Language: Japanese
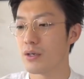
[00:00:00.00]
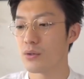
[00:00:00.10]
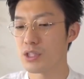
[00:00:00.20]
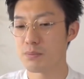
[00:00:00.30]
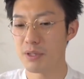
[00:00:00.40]

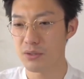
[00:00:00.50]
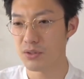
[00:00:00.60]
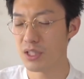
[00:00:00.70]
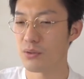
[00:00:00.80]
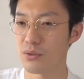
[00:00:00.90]
コスパ
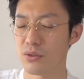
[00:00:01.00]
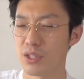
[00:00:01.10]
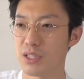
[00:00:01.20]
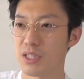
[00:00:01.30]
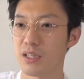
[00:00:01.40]
のいい本当
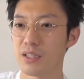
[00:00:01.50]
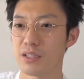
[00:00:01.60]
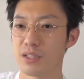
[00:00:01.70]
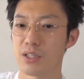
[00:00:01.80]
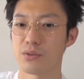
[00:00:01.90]
に1000
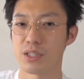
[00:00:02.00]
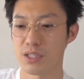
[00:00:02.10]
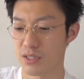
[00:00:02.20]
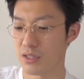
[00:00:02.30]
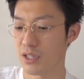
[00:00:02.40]
円ぐらいの T
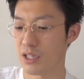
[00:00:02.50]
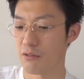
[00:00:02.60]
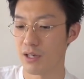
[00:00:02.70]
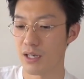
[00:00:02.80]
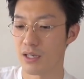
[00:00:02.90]
シャツの中
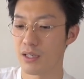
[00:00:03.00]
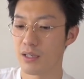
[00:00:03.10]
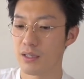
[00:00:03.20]
では